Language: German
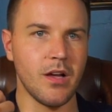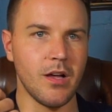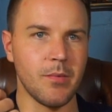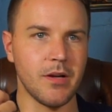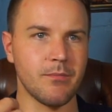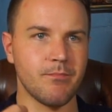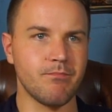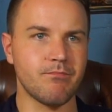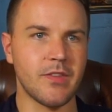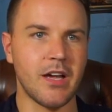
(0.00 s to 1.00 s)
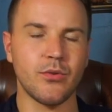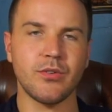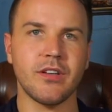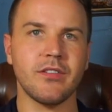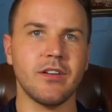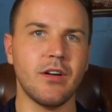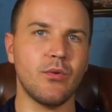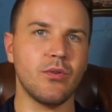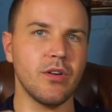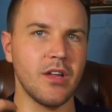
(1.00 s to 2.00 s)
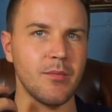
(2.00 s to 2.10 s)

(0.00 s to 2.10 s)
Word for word: aber dadurch, dass dann auch